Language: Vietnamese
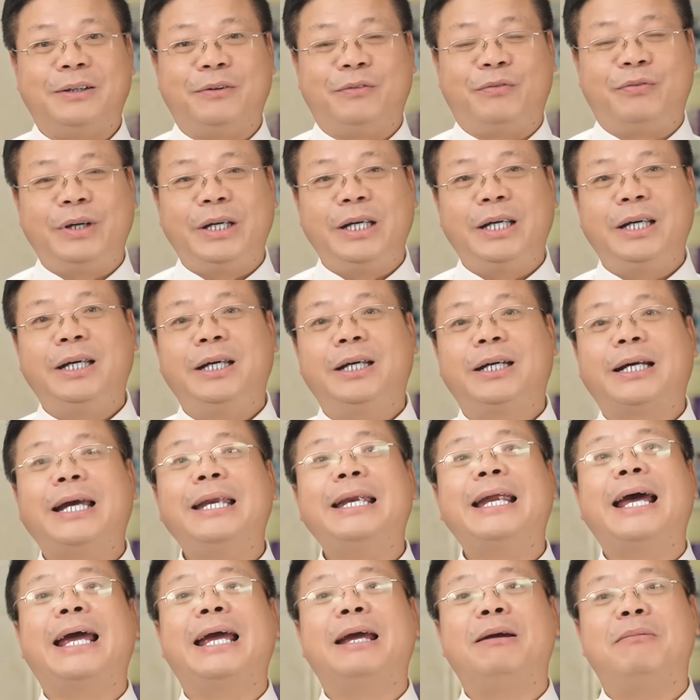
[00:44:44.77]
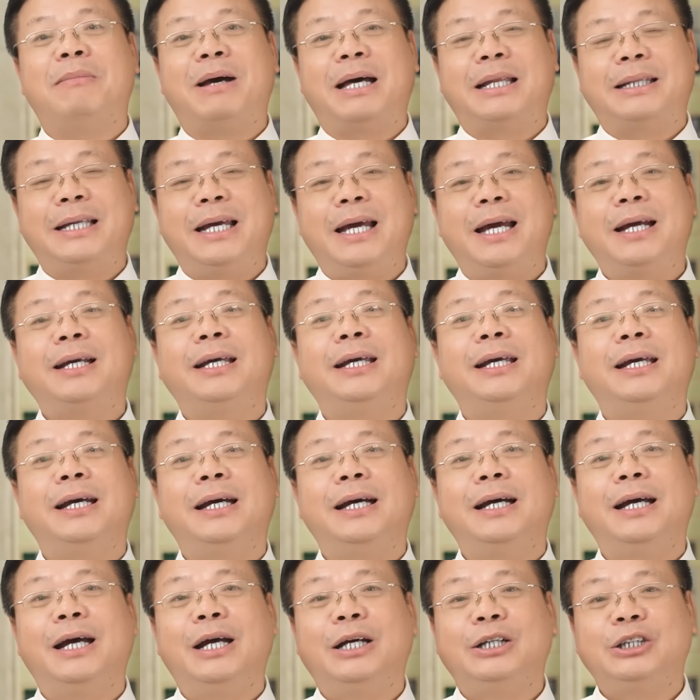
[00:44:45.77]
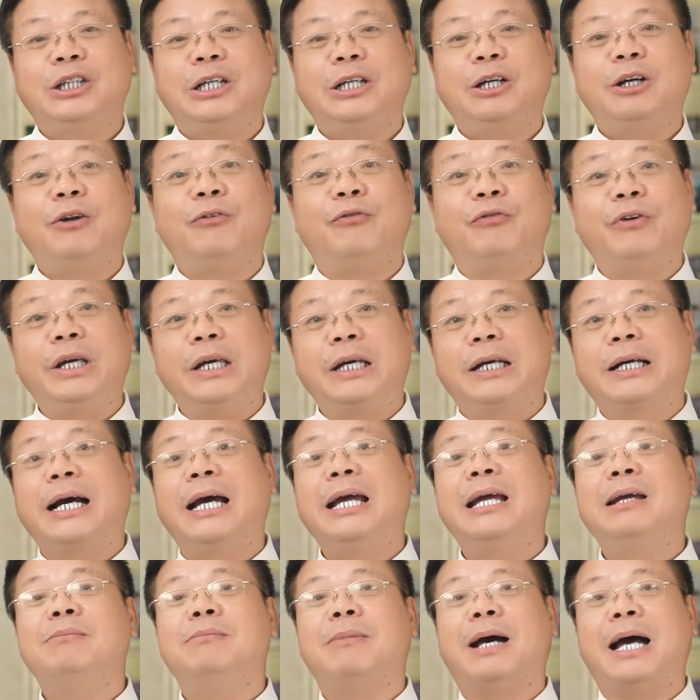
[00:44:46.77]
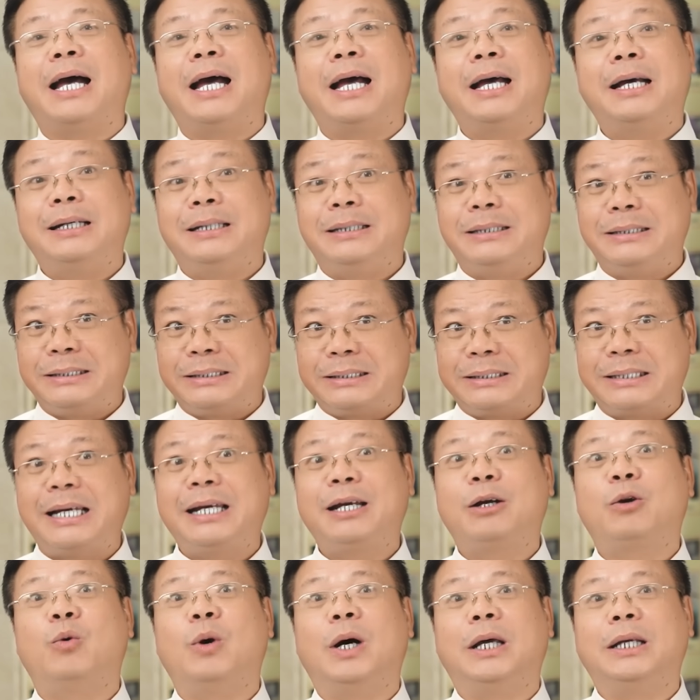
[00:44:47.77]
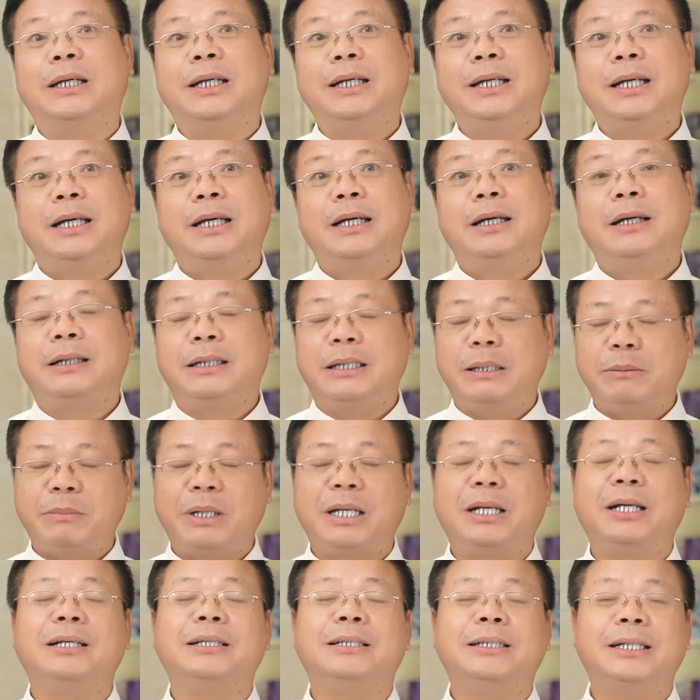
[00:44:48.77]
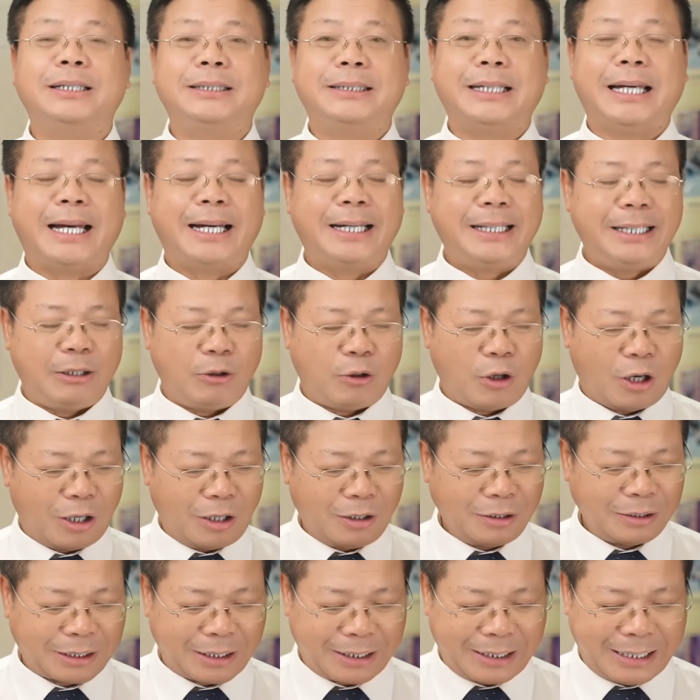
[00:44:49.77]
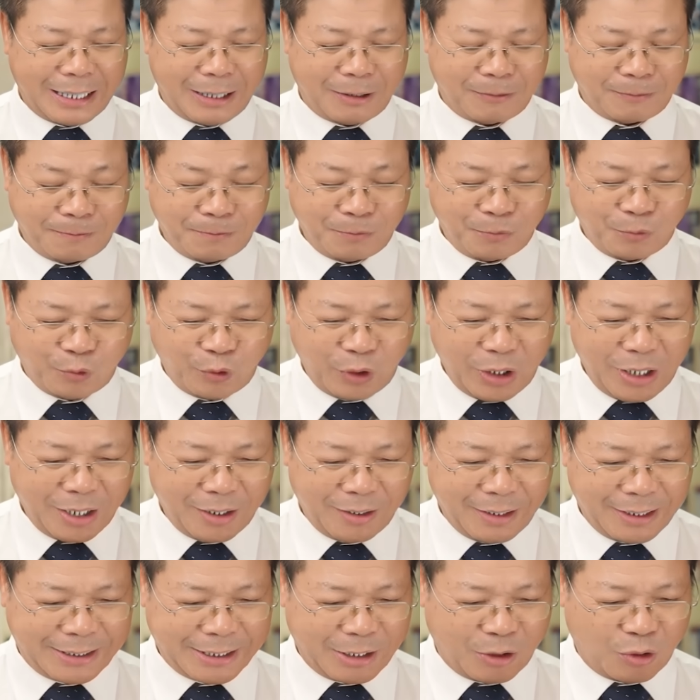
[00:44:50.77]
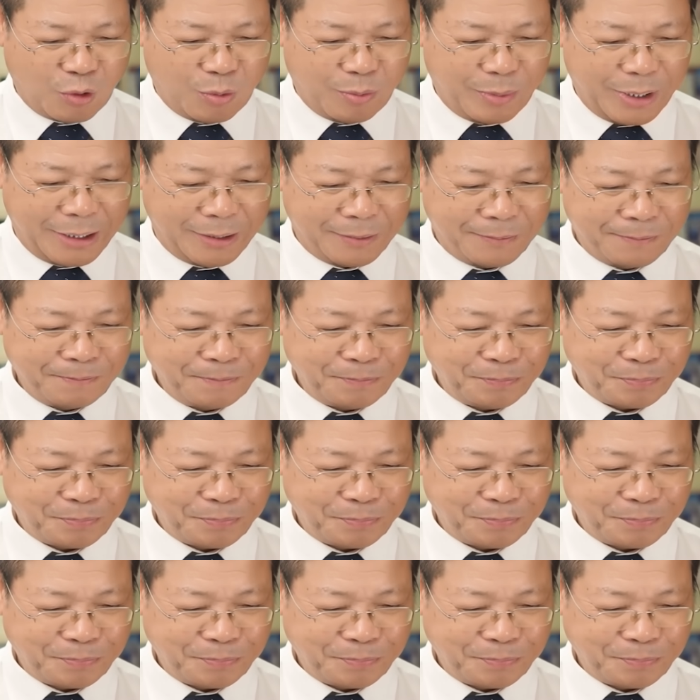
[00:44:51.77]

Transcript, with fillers: Chỉ vì cái này mà thế kia, cho nên là vì cây mà dây quấn. Nhưng mà đừng chia sẻ cái điều đó thật lòng với lại người chồng của mình.